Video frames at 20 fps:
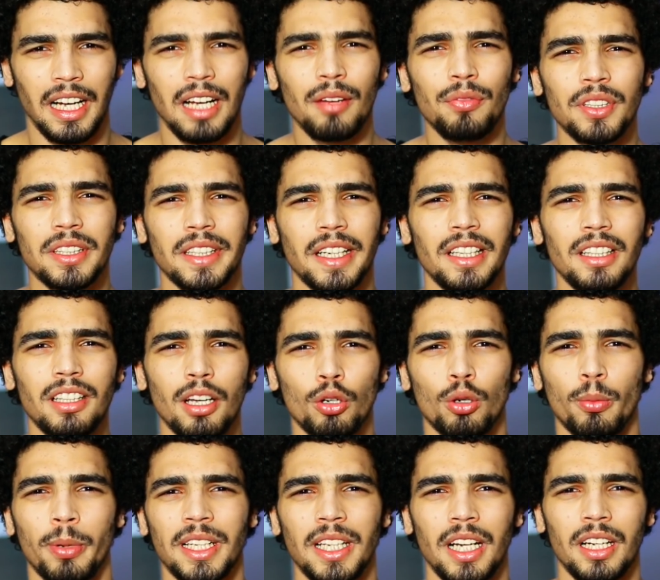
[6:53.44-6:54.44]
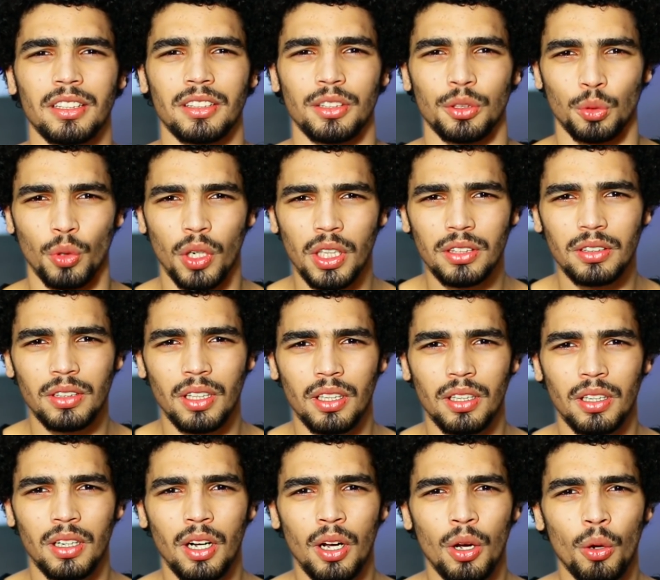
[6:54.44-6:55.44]
خافت جدا وبدأت
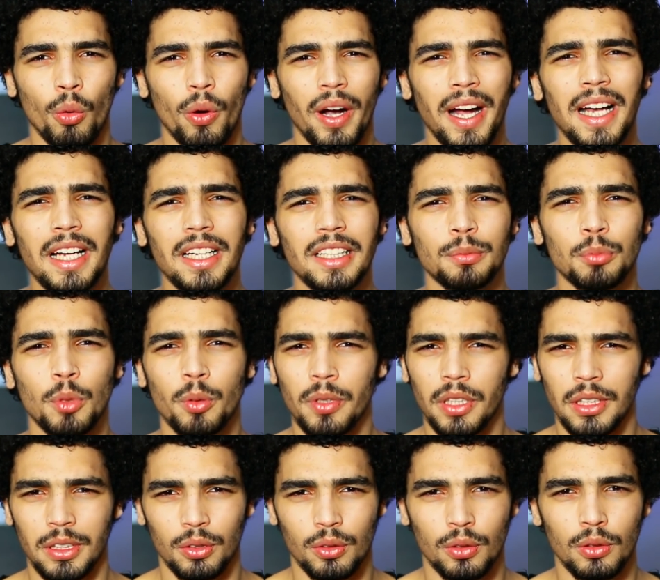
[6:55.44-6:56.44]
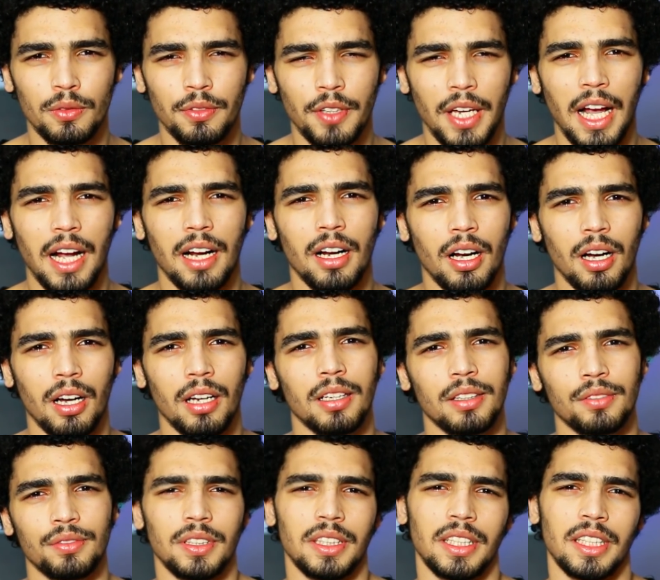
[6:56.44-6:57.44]
تتوتر وقالت ممكن يكون في حاجة
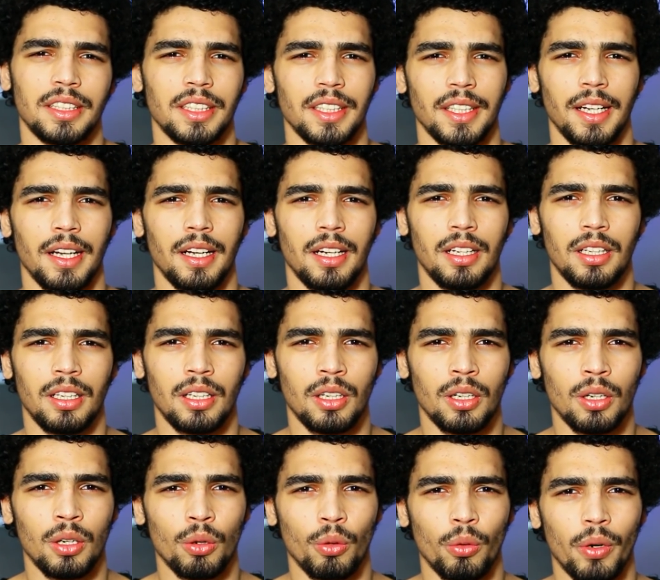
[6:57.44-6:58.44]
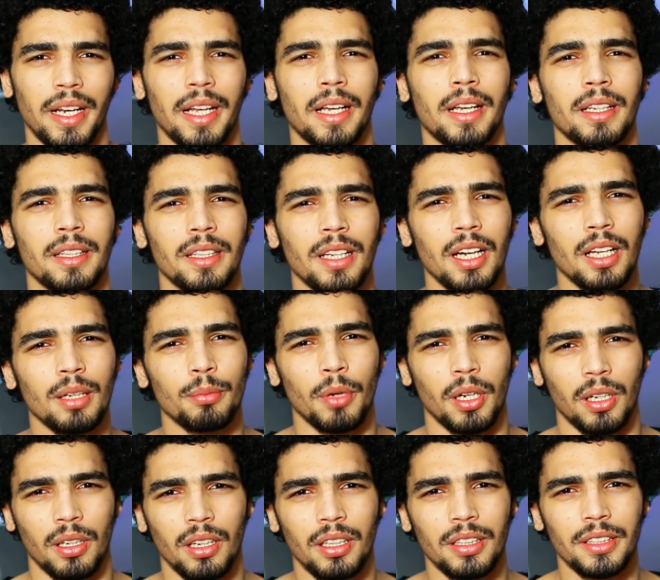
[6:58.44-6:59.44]
غلط في النتيجة ولكنها
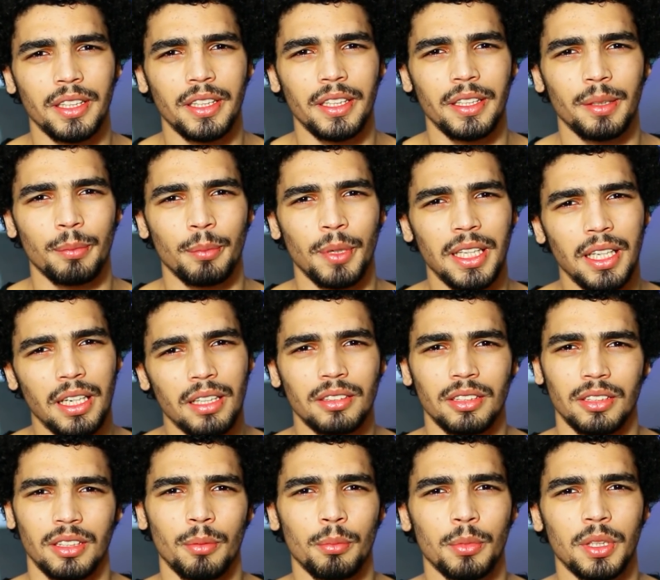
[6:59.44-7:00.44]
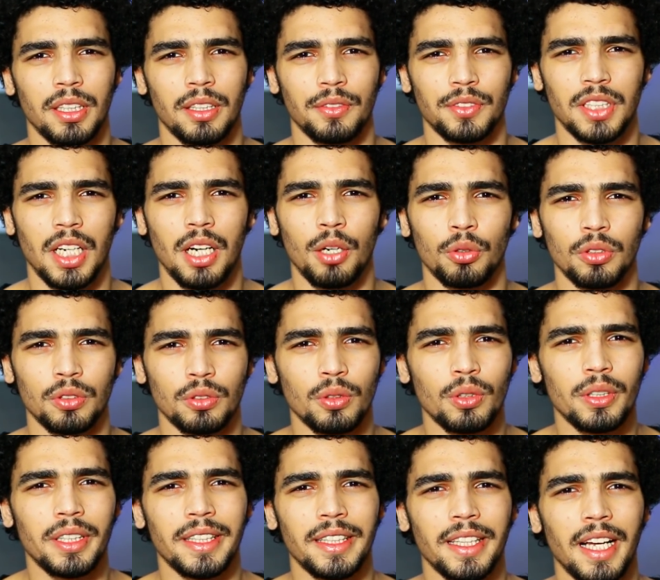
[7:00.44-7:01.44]
المرة دي بدأت تطمن نفسها
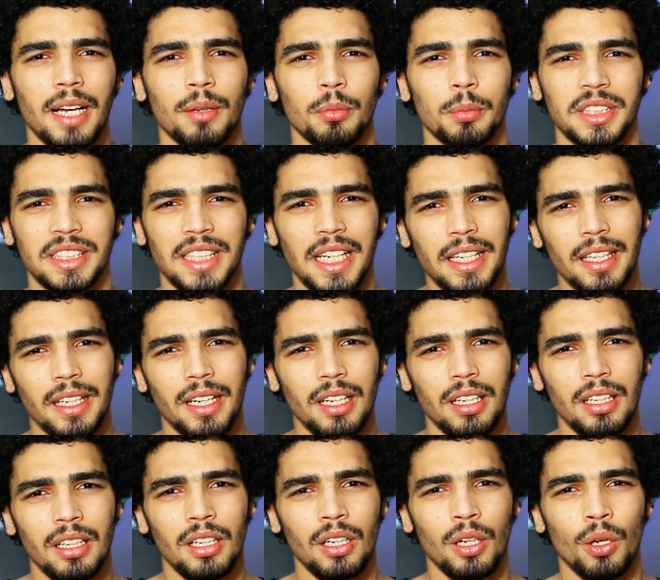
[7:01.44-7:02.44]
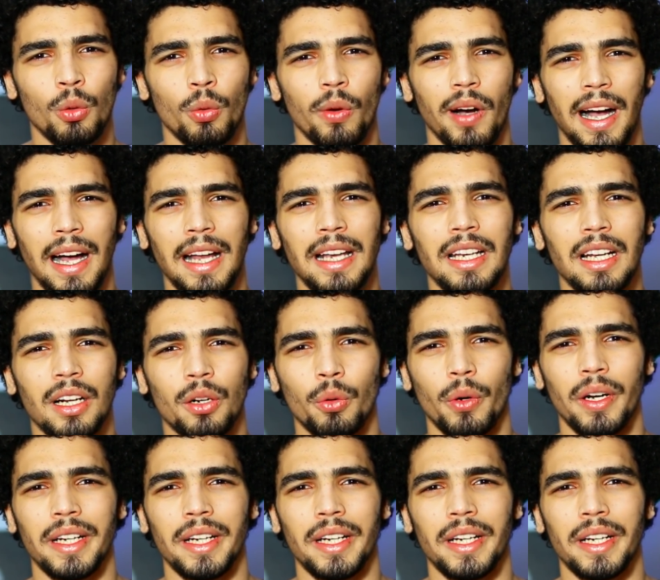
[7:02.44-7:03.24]
وتقول إنها مذاكرة وحلة